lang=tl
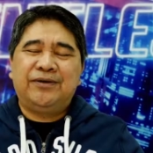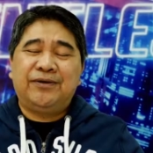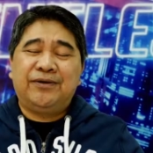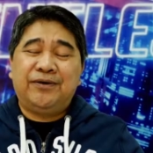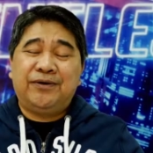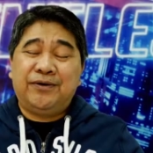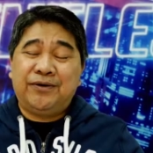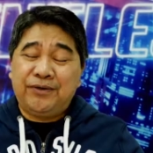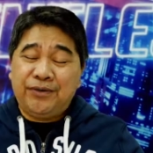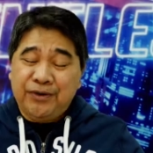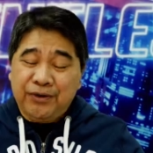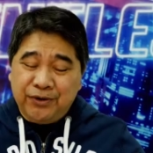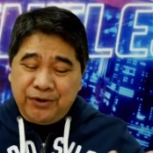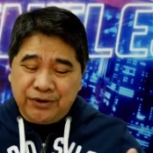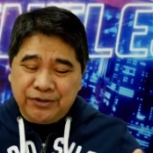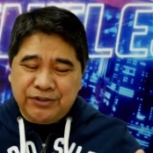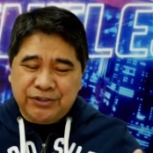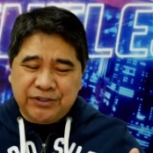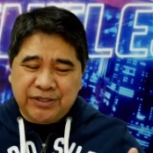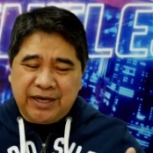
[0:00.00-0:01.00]
O
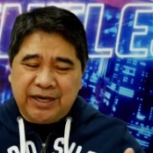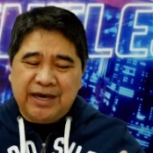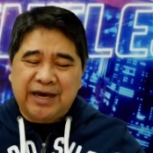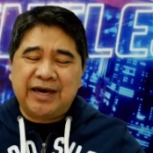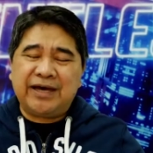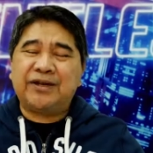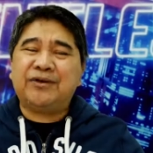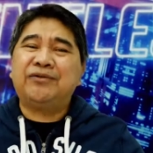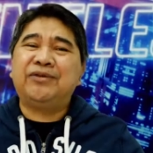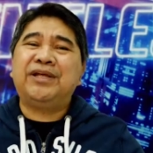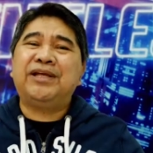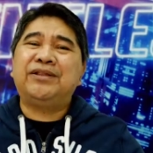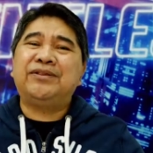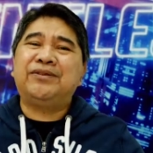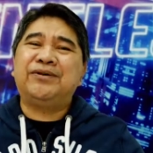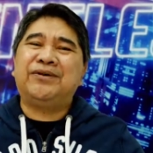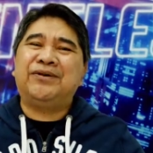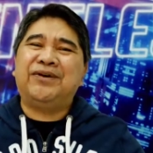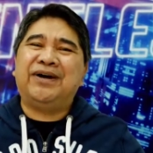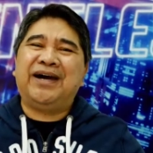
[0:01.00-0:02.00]
Diyos, ang araw na
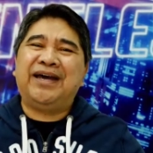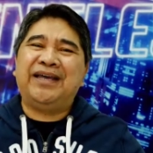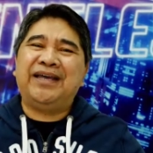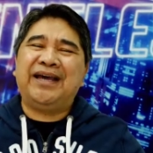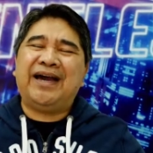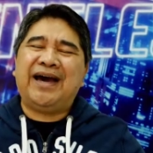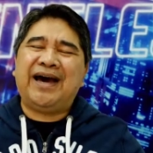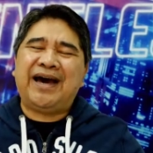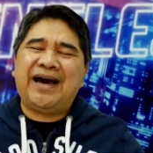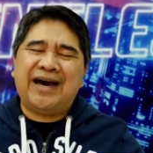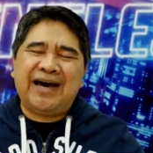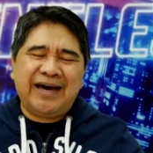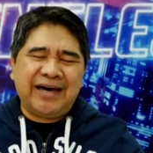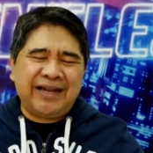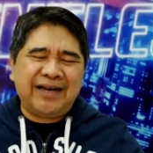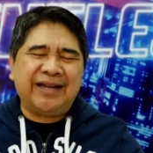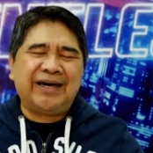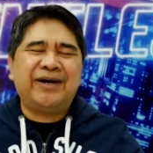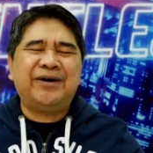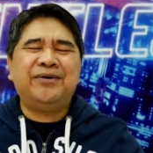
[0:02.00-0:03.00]
ito ay
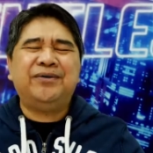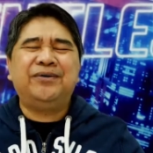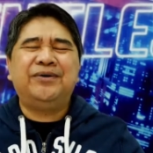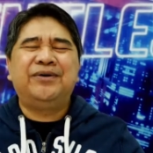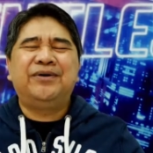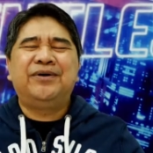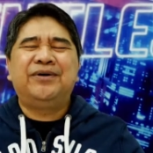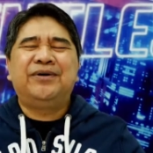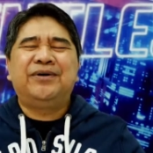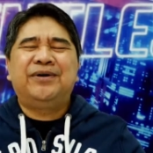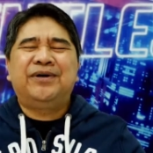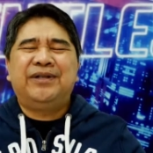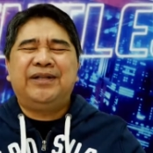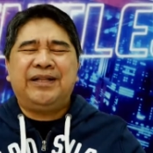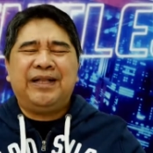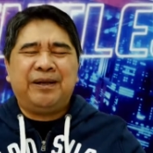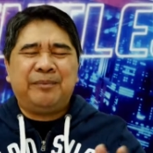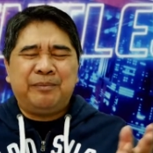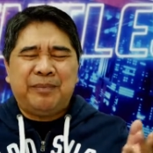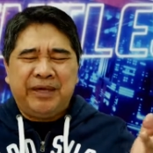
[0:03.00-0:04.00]
araw
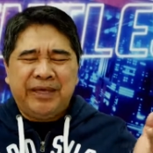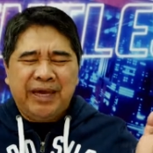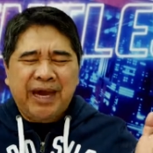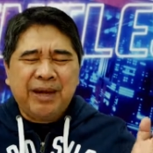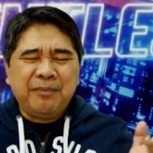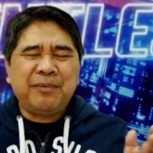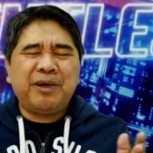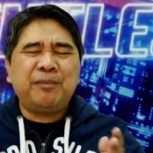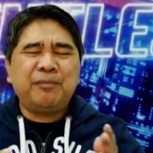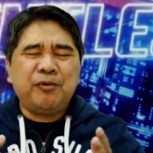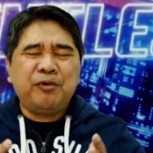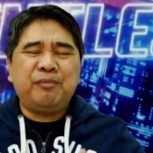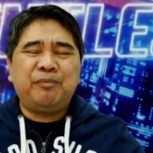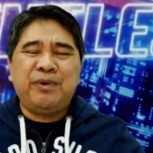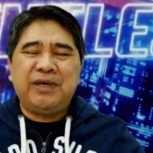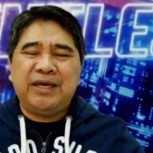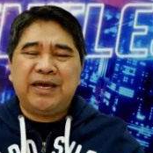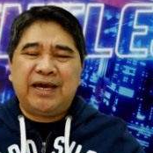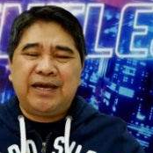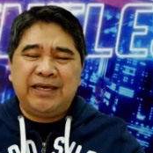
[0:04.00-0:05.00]
ng mayamang mong
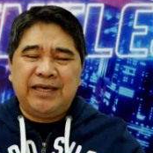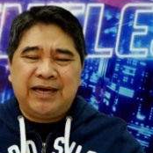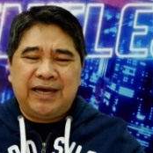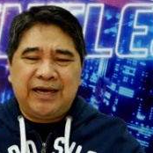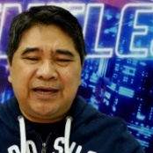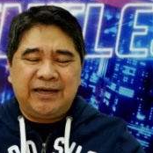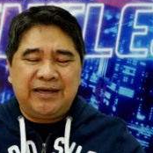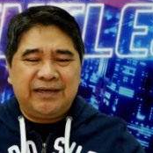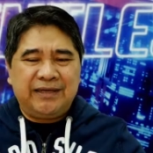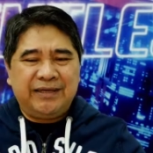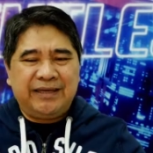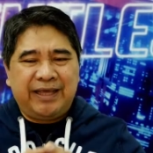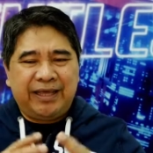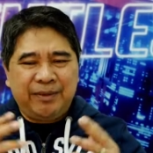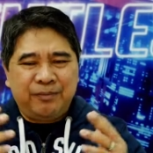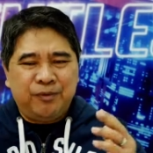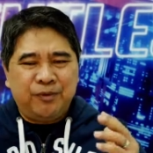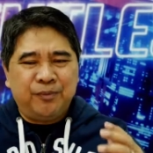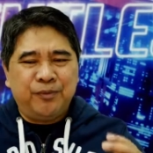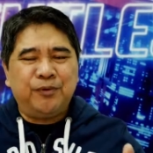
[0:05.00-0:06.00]
biyaya na
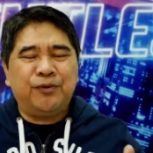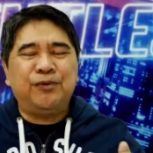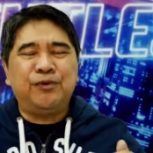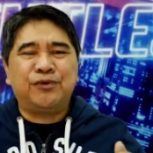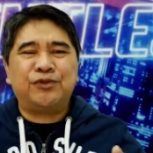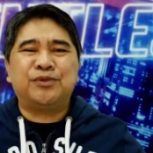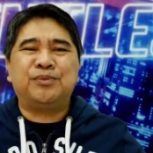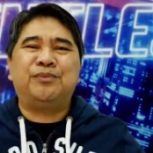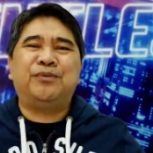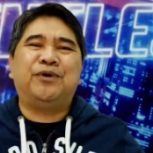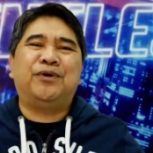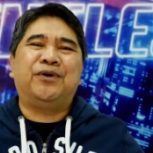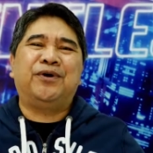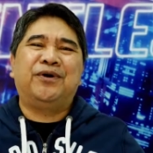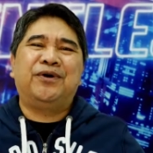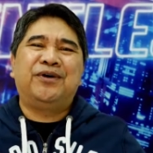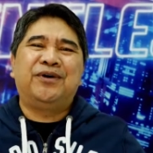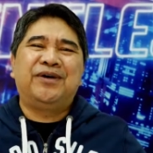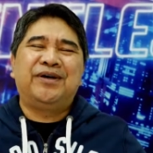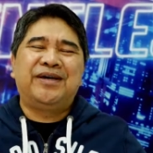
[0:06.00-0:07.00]
ibubuhos mo
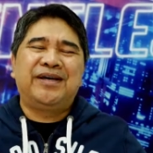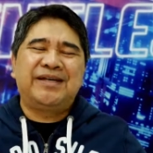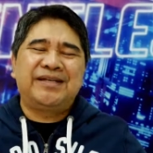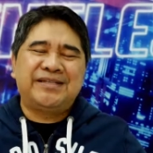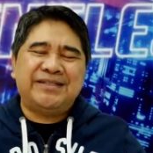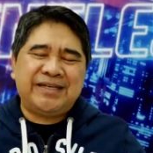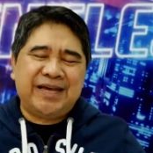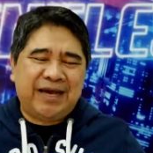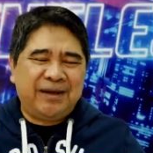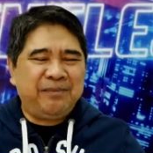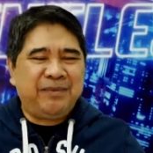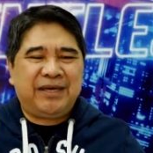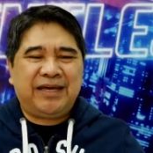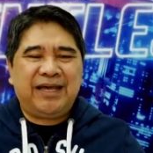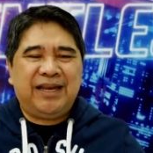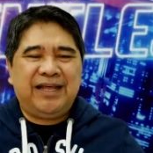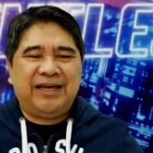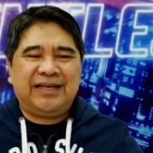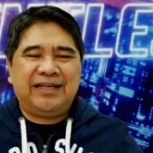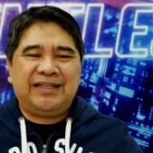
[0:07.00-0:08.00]
sa aming
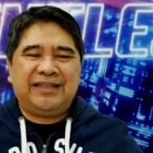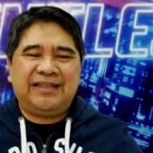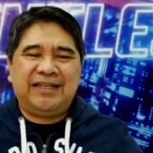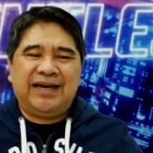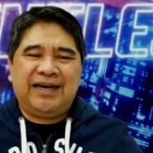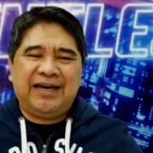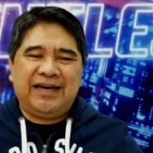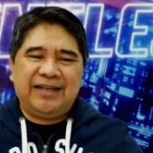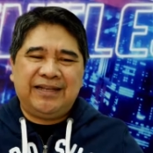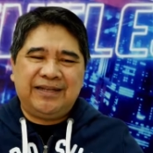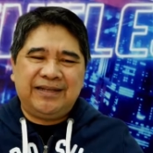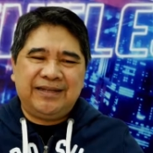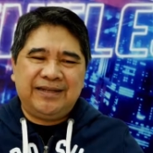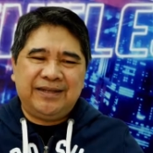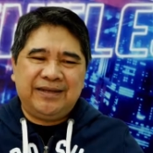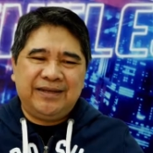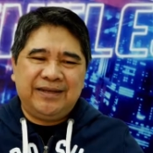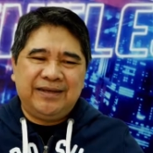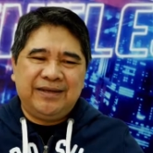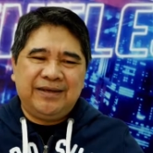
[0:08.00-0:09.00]
kalagitnaan.
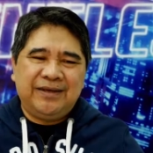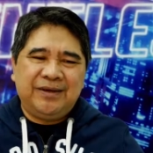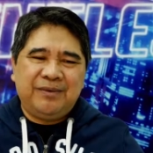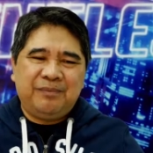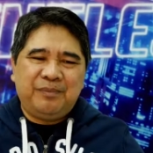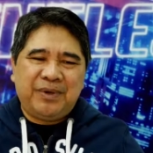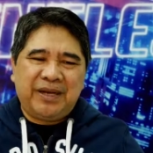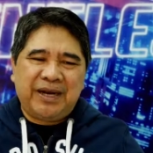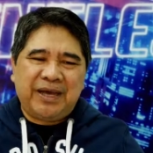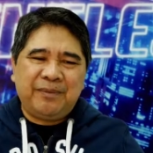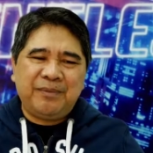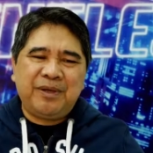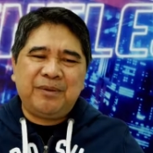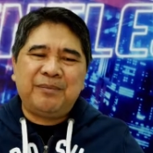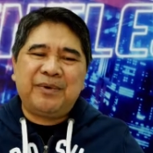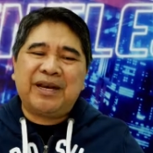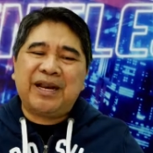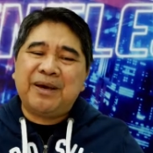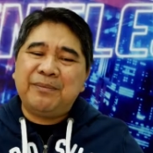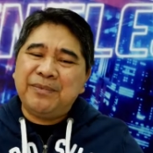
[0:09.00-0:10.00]
Maraming
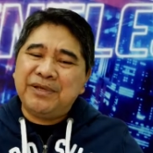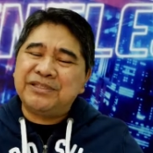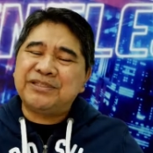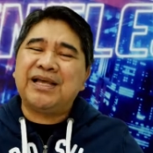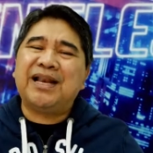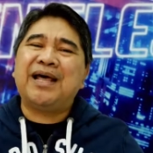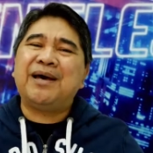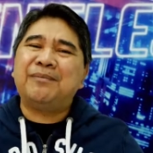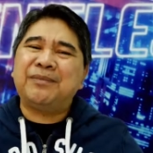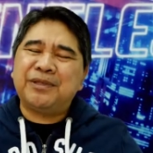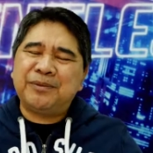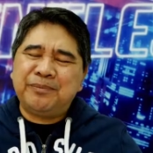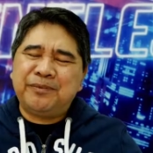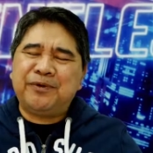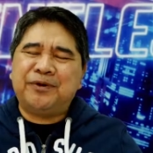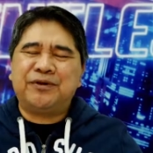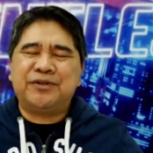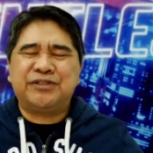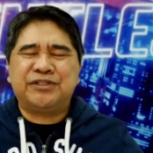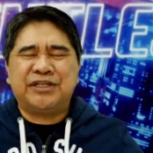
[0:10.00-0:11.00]
maraming salamat
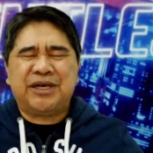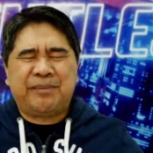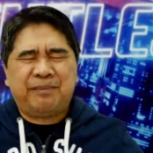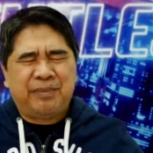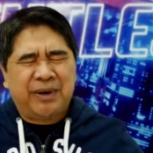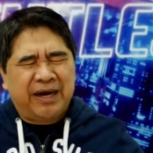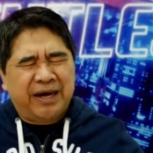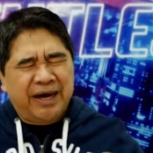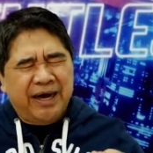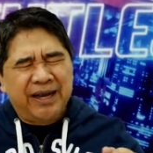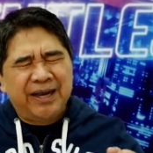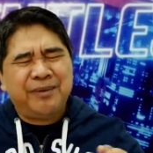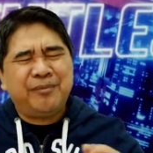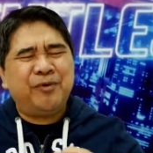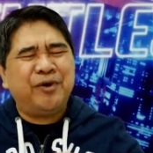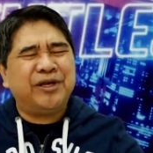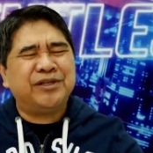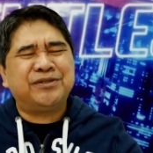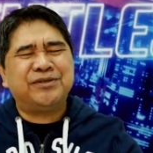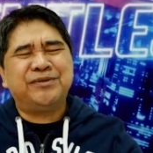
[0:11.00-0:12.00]
po sa pangalan
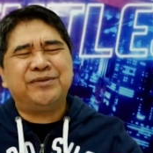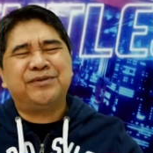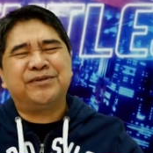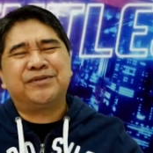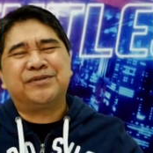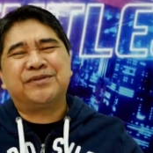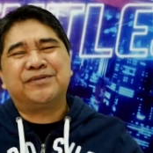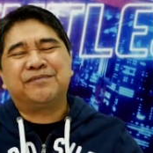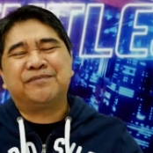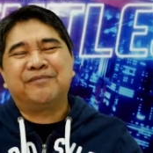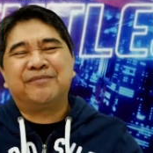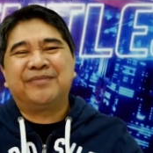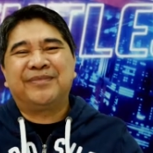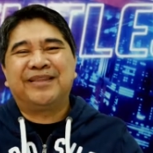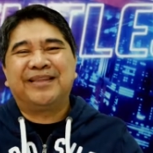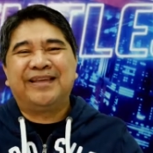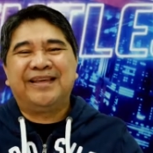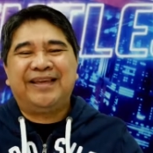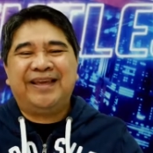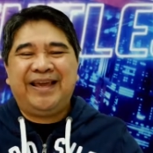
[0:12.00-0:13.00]
mo Jesus.
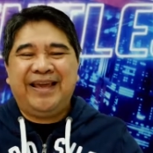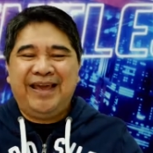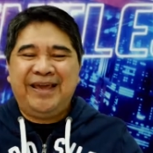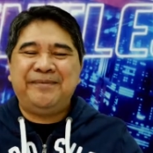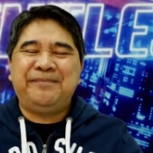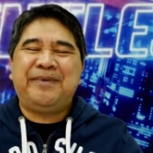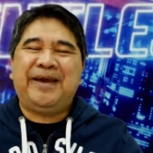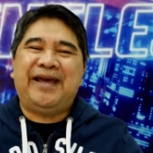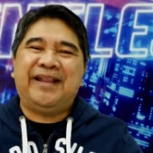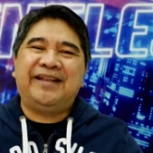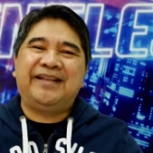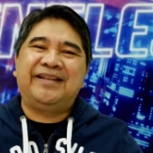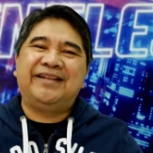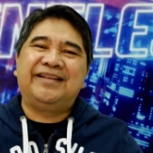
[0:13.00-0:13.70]
Amen.